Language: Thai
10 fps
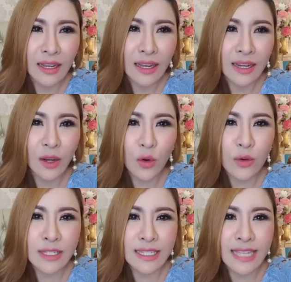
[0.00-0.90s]
เดี๋ยวครู
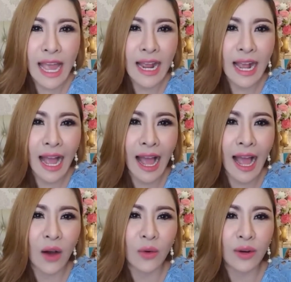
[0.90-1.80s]
จะแจ้งข่า
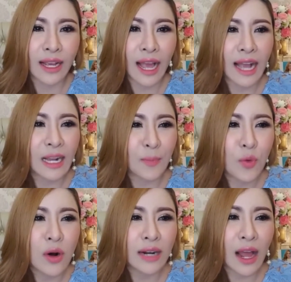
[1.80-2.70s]
วนะคะกับพ
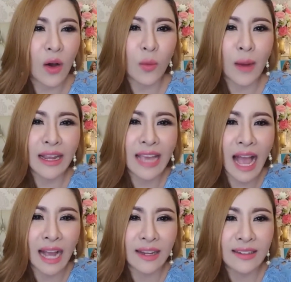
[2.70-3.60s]
วกเราบางอ
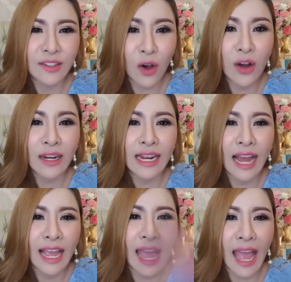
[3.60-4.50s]
ย่างเนาะในไล
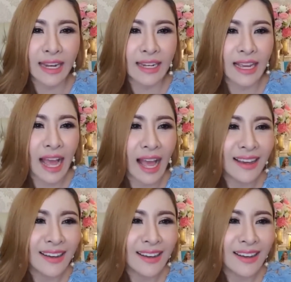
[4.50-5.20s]
น์แอดนะคะ